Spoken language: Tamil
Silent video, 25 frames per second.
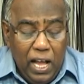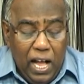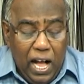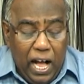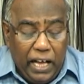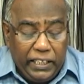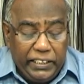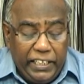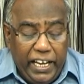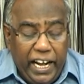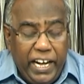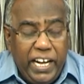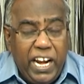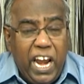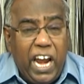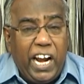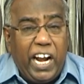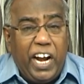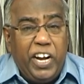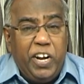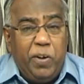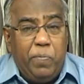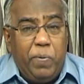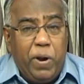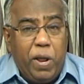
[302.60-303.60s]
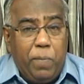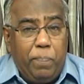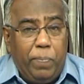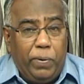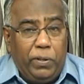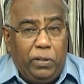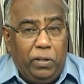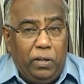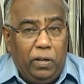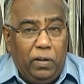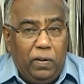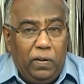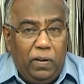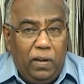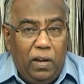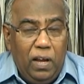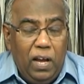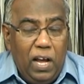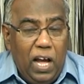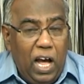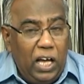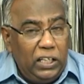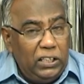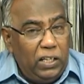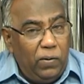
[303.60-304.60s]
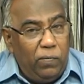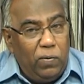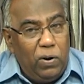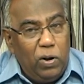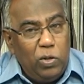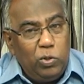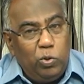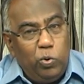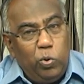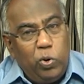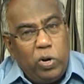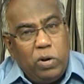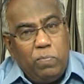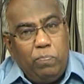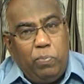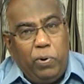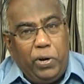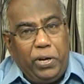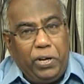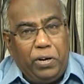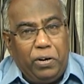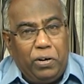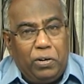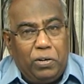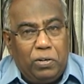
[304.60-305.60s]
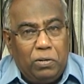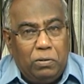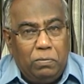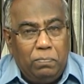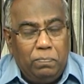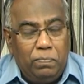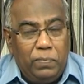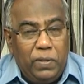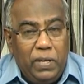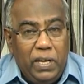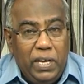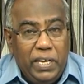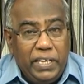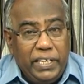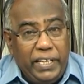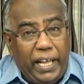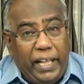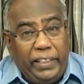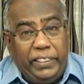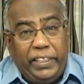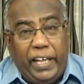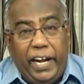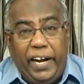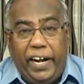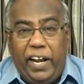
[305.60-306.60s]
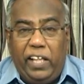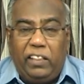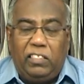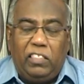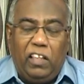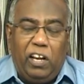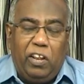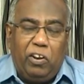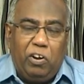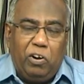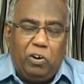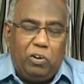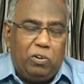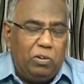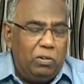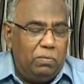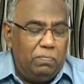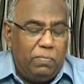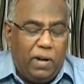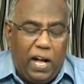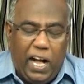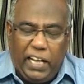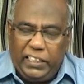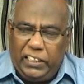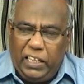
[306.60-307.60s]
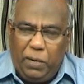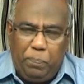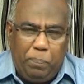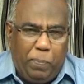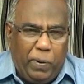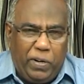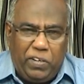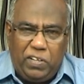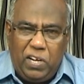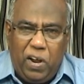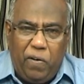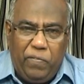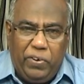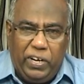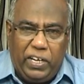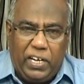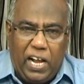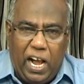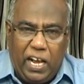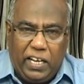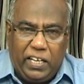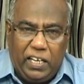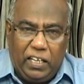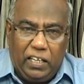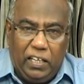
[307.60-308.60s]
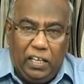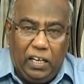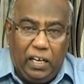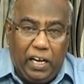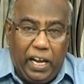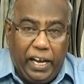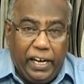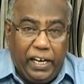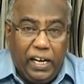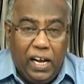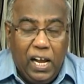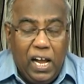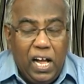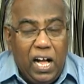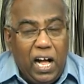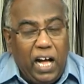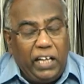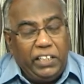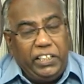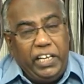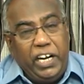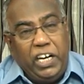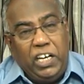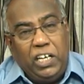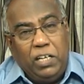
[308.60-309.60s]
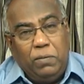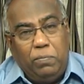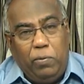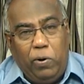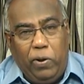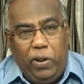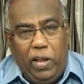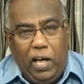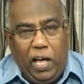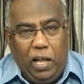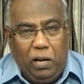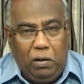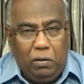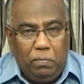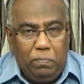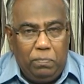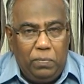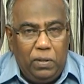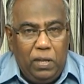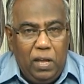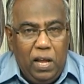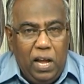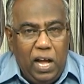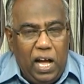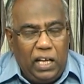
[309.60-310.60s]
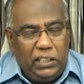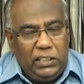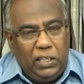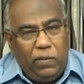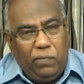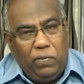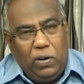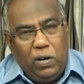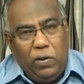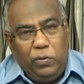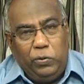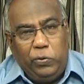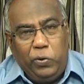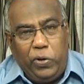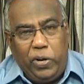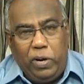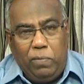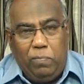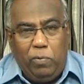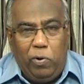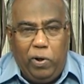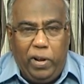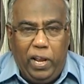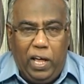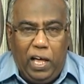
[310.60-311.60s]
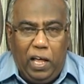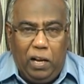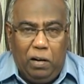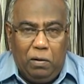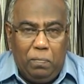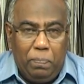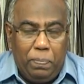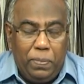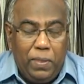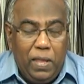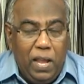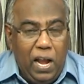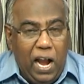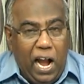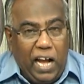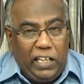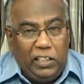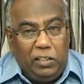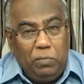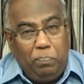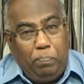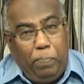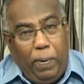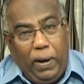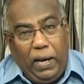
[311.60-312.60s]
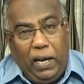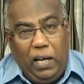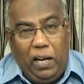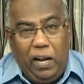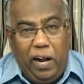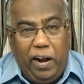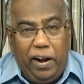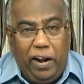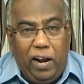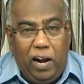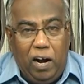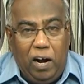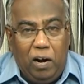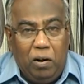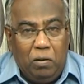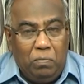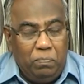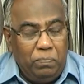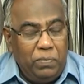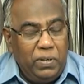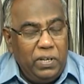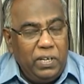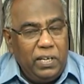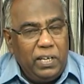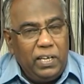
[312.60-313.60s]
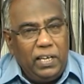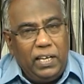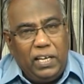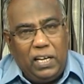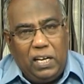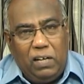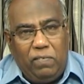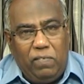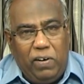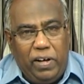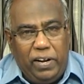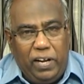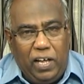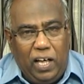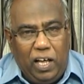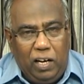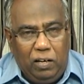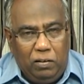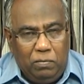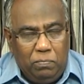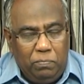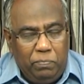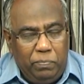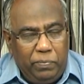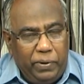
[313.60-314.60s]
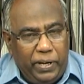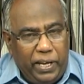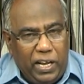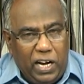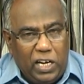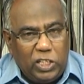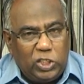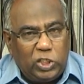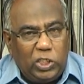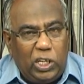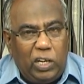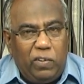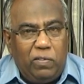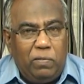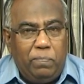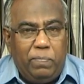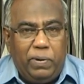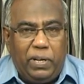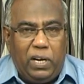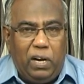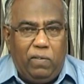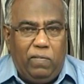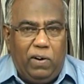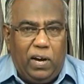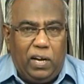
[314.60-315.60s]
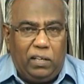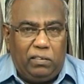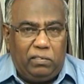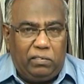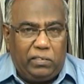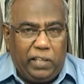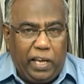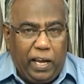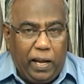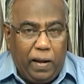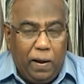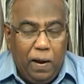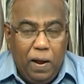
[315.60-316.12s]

அதை எங்கே கண்டுபிடிப்பது அது எவ்வளோ தூரம் போய் இருக்கும் எந்த இடத்தில் இருக்கும் அதை பற்றி அவனுக்கு அக்கறை இல்லை அது எங்கு போனாலும் அது எவ்வளவு தூரம் போனாலும் அது பகலானாலும் இரவானாலும் என சொல்ல விரும்புகிற வார்த்தை